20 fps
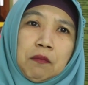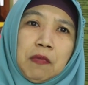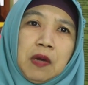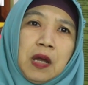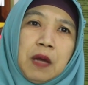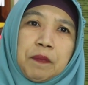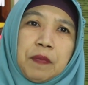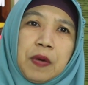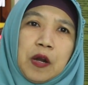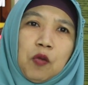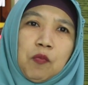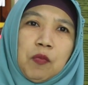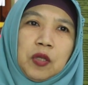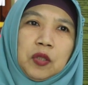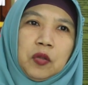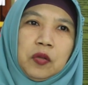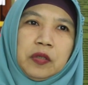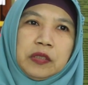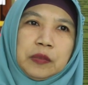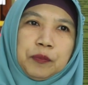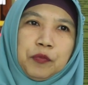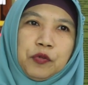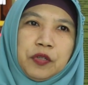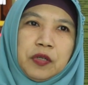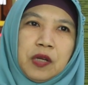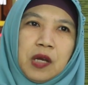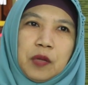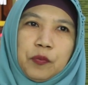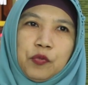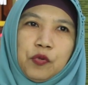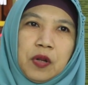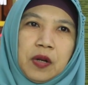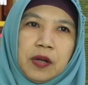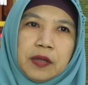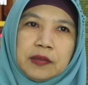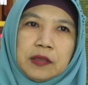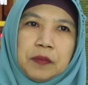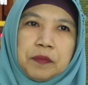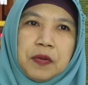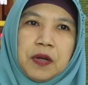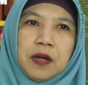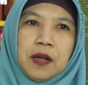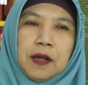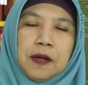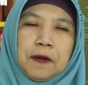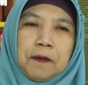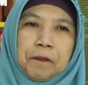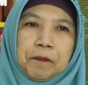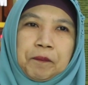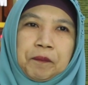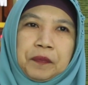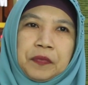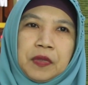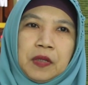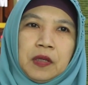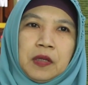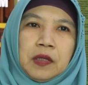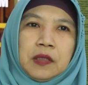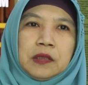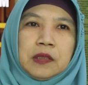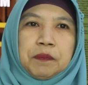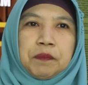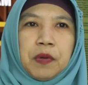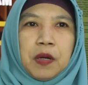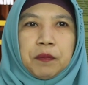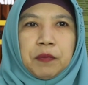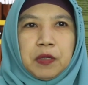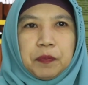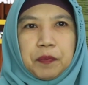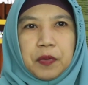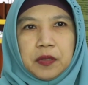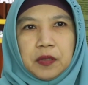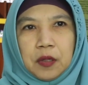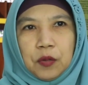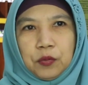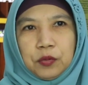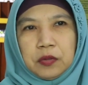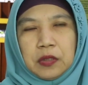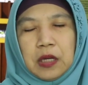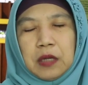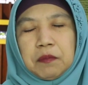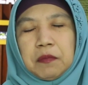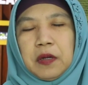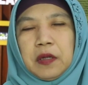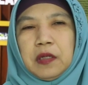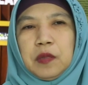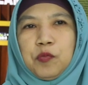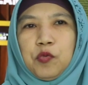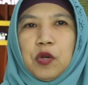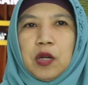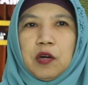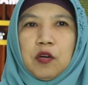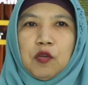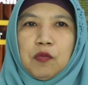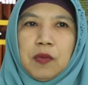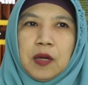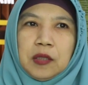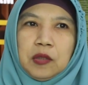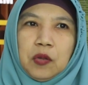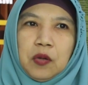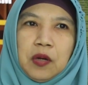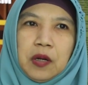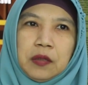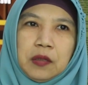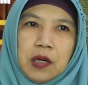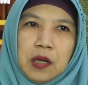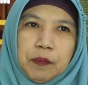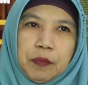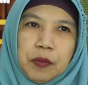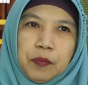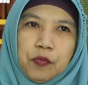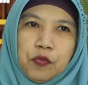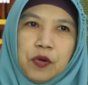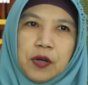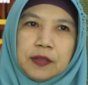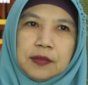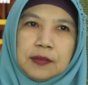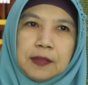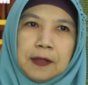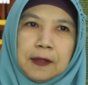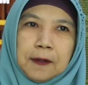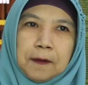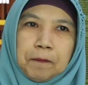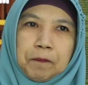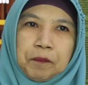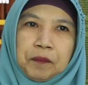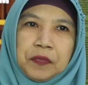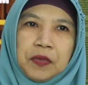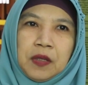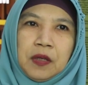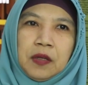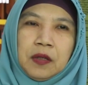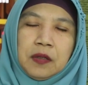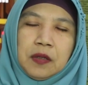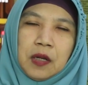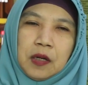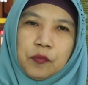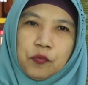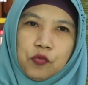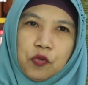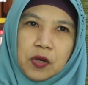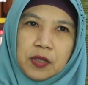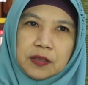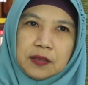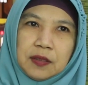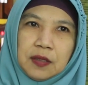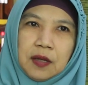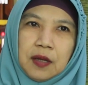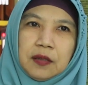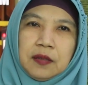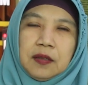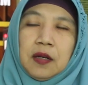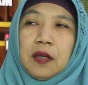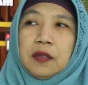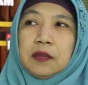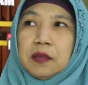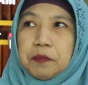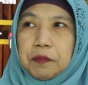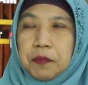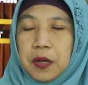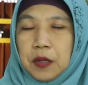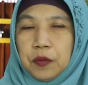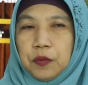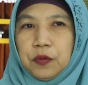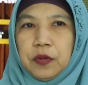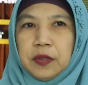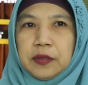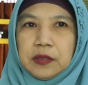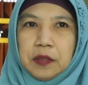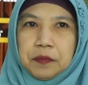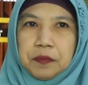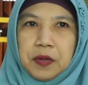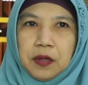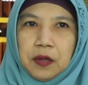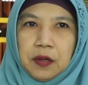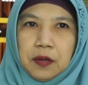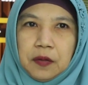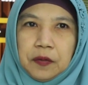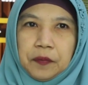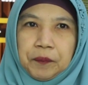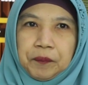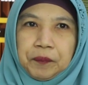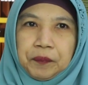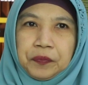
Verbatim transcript: Mengapa Ramadan disebut dengan bulan kesabaran? Sebab ibadah utama di bulan Ramadan adalah berpuasa, dan puasa adalah separuh kesabaran.